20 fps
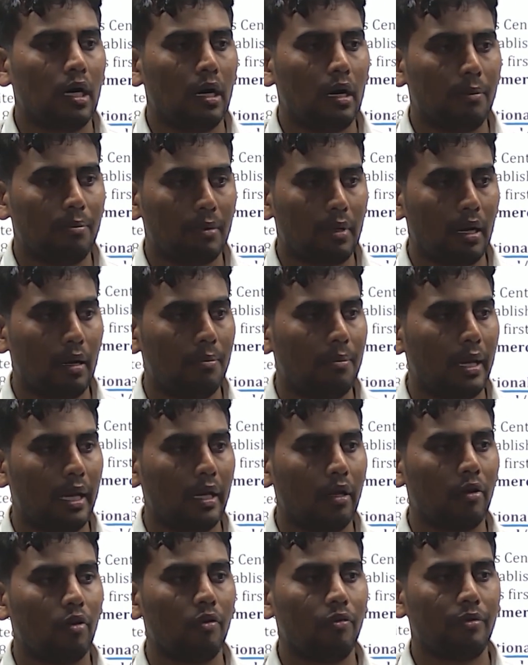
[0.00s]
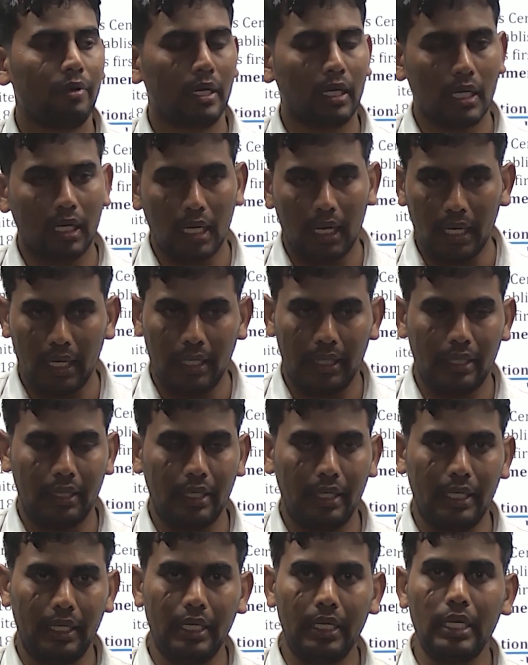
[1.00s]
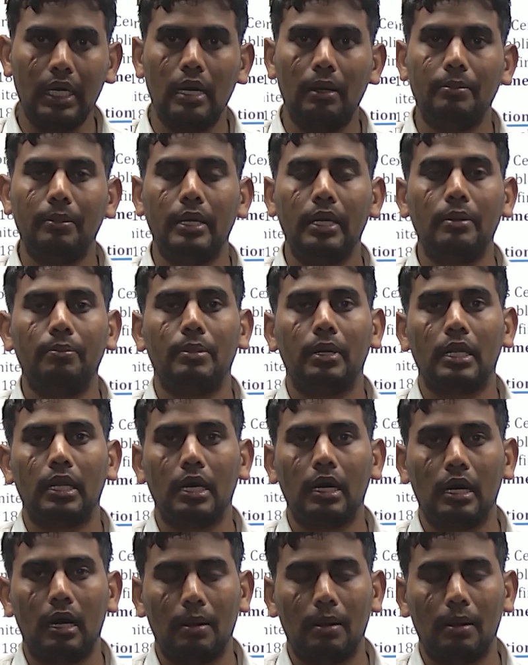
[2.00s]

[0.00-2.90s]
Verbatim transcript: आपका बैंक ऑफ इंग्लैंड इंडिया में बना